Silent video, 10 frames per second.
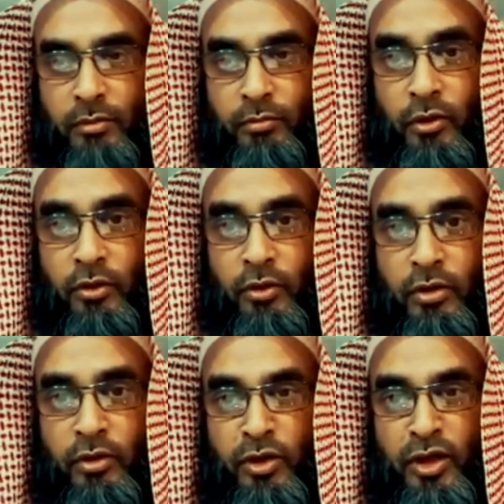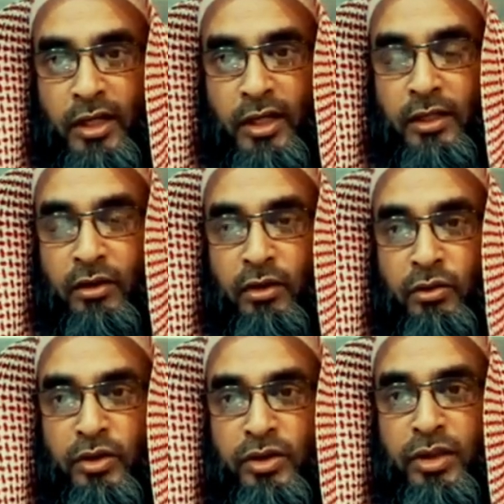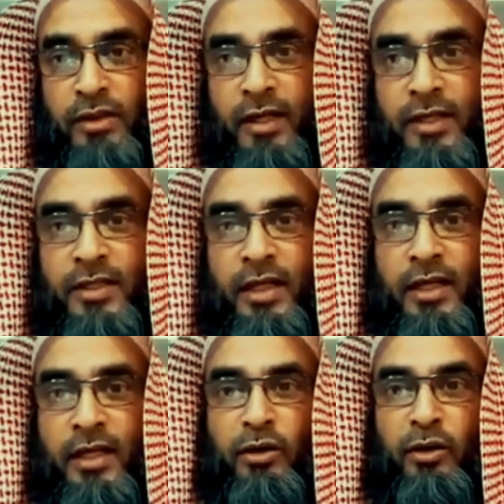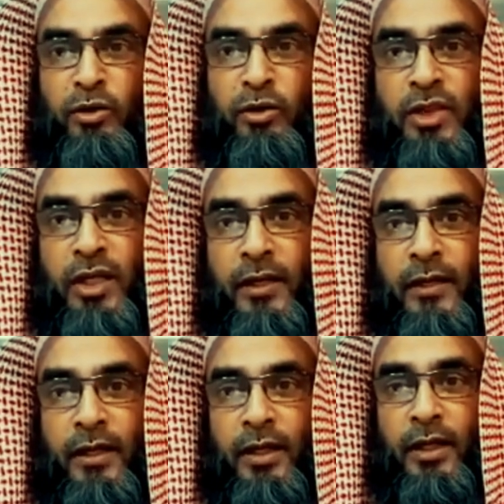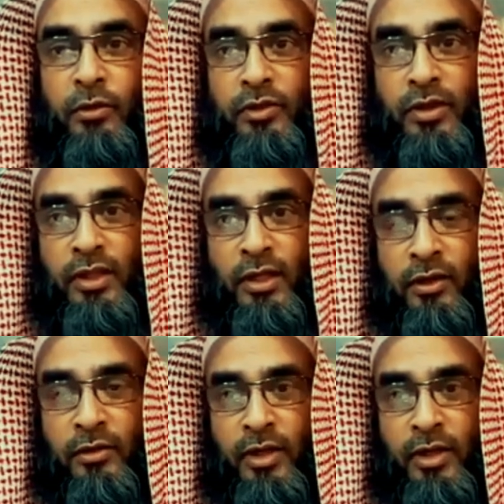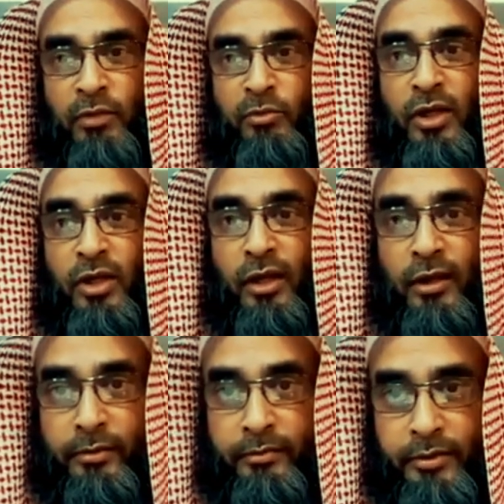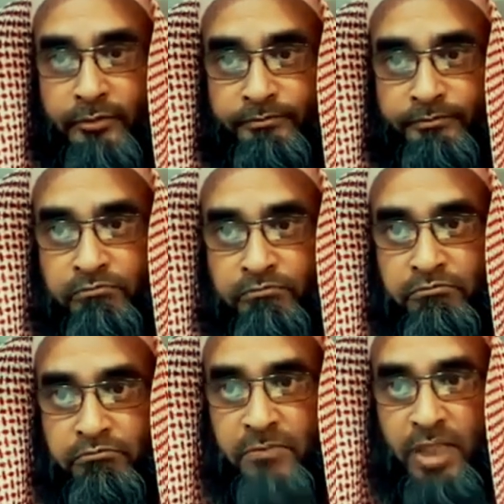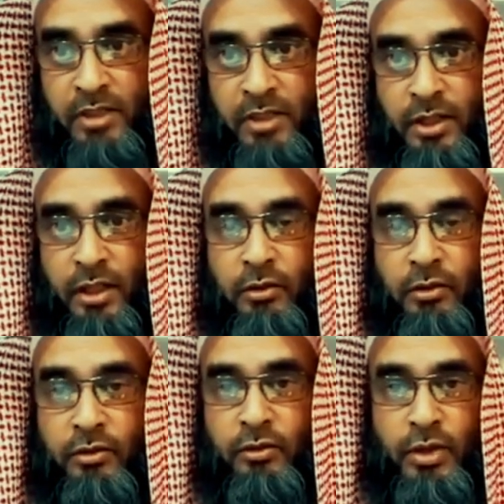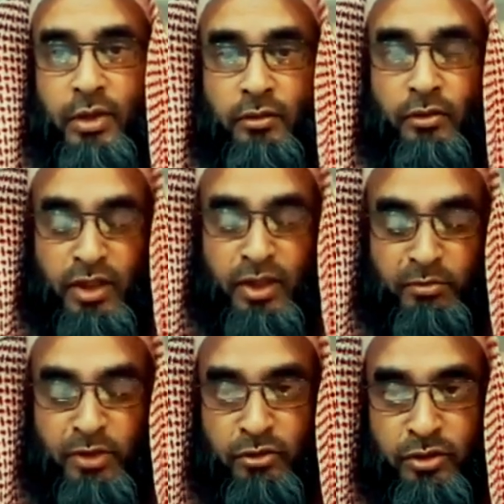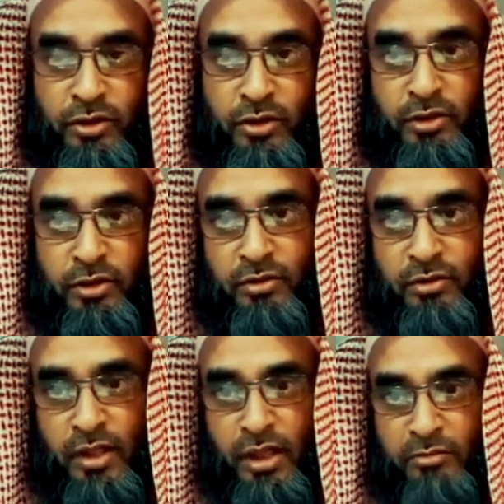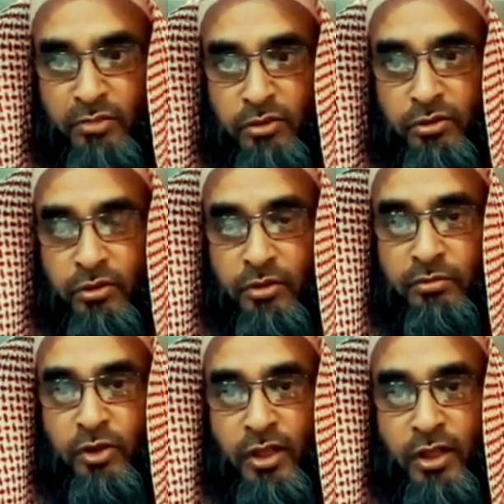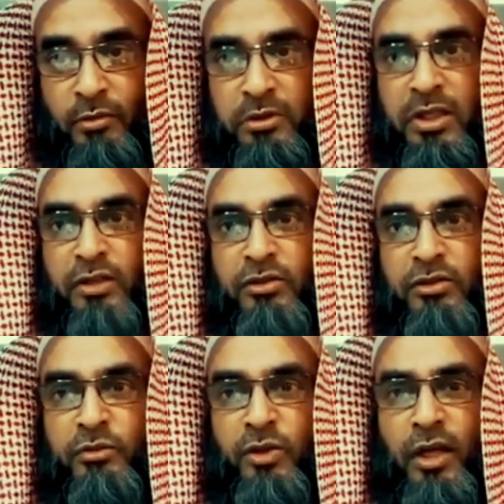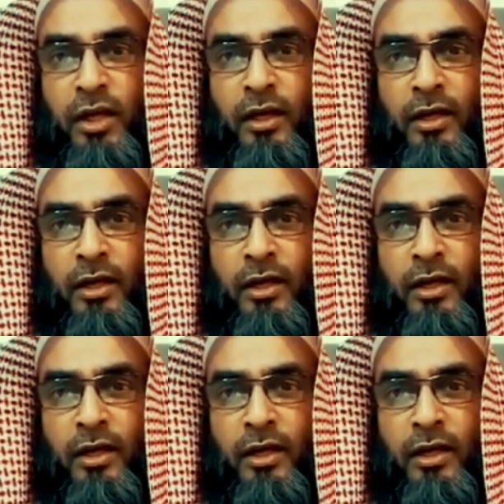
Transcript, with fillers: বড় লক্ষণের একটা লক্ষণ যে দাজ্জালের অনুসারী ইয়াহুদিরা হবে আর মহিলারা হবে দাজ্জালের অনুসারী মেজরিটি হবে ইয়াহুদিরা আর মেজরিটি হবে মহিলারা অধিকাংশ মহিলা